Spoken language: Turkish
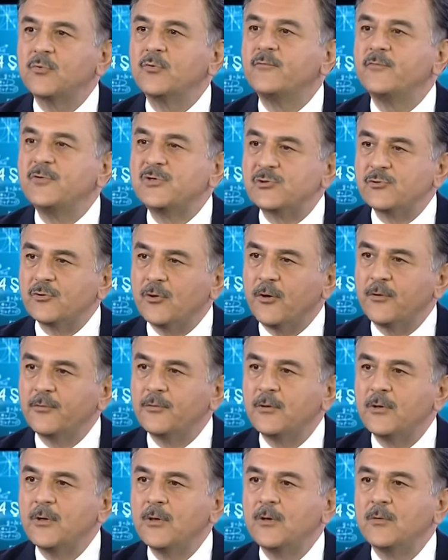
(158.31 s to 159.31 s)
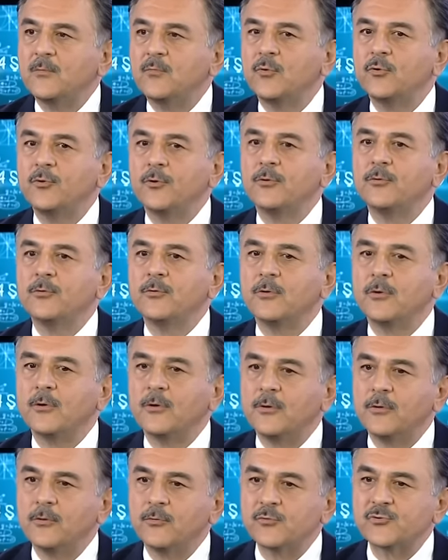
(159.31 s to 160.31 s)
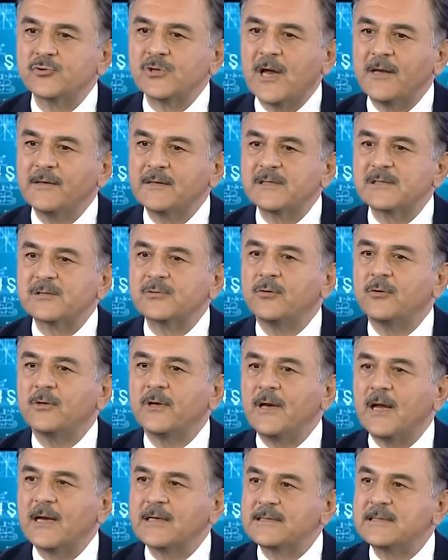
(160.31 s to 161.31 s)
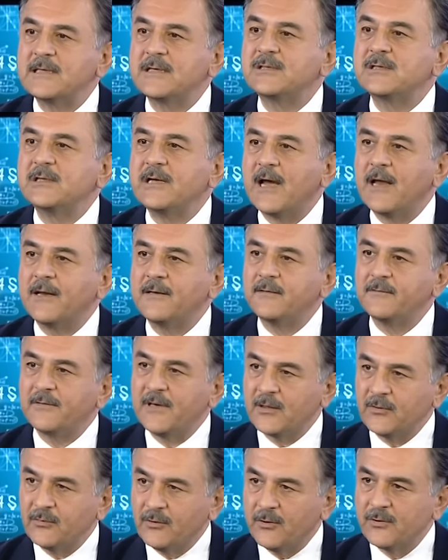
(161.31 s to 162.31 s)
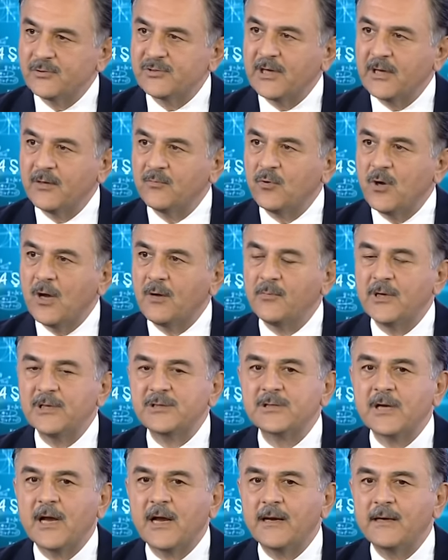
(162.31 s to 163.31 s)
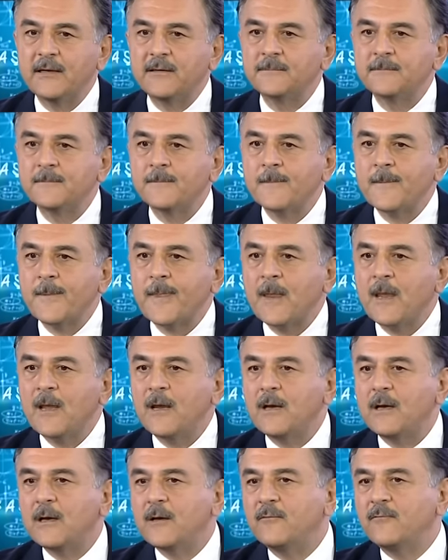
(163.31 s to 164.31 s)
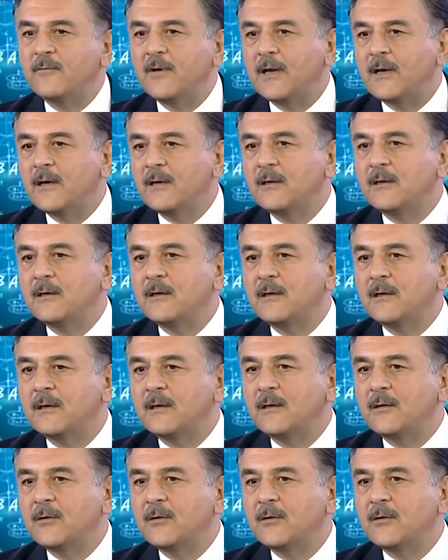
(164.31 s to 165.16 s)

Bu vizyon, bunun e, uzantısı olarak seçilen rektör Sayın Muhammed Şahin e, ve e,